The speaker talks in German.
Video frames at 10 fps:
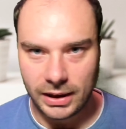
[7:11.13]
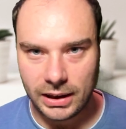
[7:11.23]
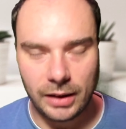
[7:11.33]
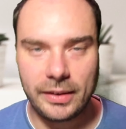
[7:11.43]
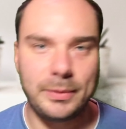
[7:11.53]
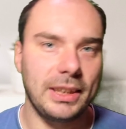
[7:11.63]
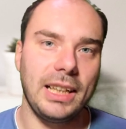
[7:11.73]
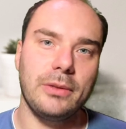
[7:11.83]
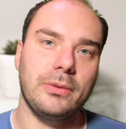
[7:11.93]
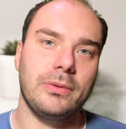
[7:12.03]
geh jetzt mal gleich
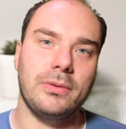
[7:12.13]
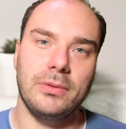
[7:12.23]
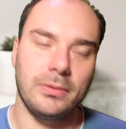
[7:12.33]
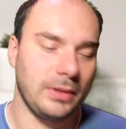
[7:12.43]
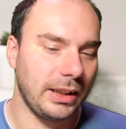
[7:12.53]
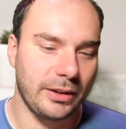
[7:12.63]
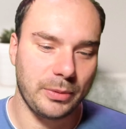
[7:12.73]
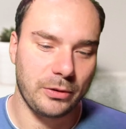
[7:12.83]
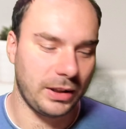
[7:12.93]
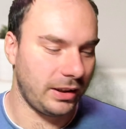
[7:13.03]
auf ein anderes
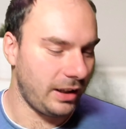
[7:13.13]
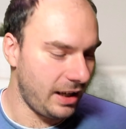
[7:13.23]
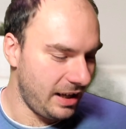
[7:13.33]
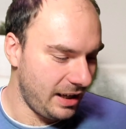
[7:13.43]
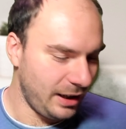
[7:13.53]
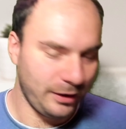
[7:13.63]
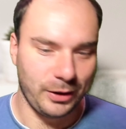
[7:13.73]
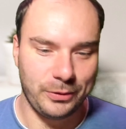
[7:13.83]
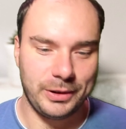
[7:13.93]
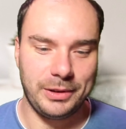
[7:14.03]
Beispiel ein.
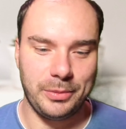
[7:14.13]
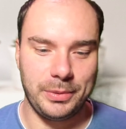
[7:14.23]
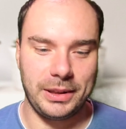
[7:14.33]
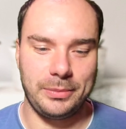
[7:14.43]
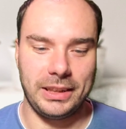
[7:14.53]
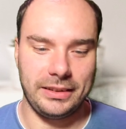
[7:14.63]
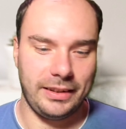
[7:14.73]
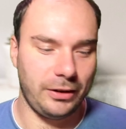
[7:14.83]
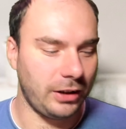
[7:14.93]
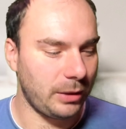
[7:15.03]
Software Development gemacht,
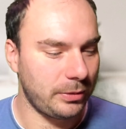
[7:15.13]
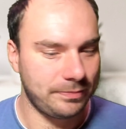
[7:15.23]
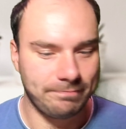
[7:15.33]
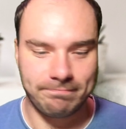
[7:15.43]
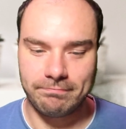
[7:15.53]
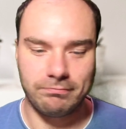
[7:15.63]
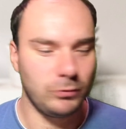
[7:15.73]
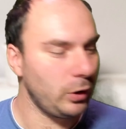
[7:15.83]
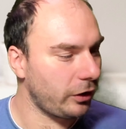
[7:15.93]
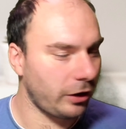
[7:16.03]
C-Sharp,
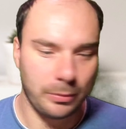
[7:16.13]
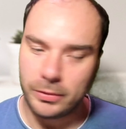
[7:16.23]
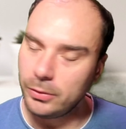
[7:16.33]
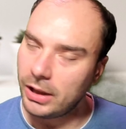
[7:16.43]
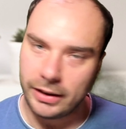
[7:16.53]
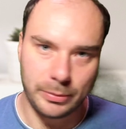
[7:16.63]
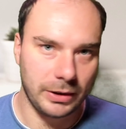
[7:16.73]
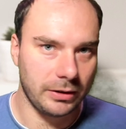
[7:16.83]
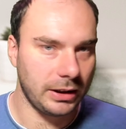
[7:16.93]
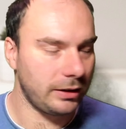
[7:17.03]
nur C-Sharp, nur
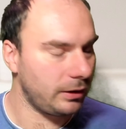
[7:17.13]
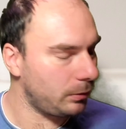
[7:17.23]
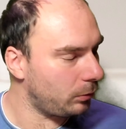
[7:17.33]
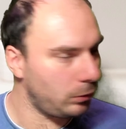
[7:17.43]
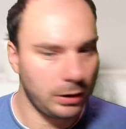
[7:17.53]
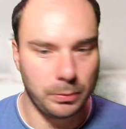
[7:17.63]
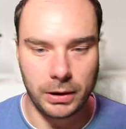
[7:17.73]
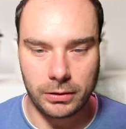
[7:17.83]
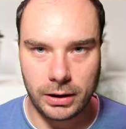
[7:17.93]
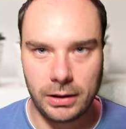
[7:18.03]
ASP.NET, nicht mehr,
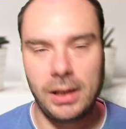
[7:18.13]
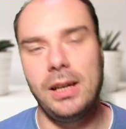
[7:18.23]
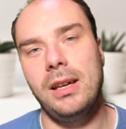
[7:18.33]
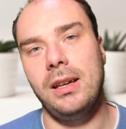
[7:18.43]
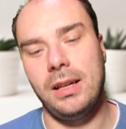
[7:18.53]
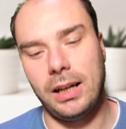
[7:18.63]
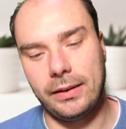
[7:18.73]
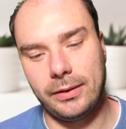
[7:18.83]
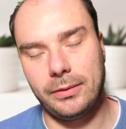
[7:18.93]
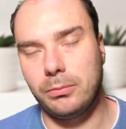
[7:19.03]
okay?
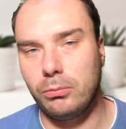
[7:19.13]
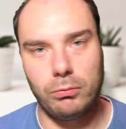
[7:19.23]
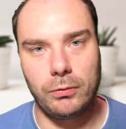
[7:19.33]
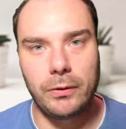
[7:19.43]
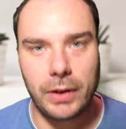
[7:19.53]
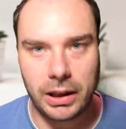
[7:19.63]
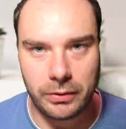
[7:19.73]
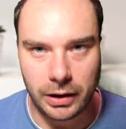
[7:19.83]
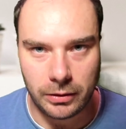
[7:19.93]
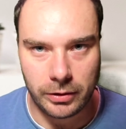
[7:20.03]
Hast fünf Jahre
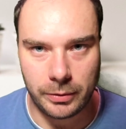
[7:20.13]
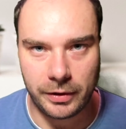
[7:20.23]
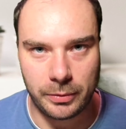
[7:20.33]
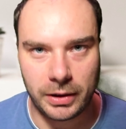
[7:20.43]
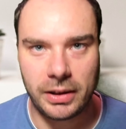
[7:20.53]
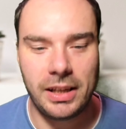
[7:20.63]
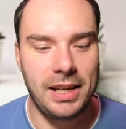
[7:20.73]
Erfahrung, sagen wir jetzt mal.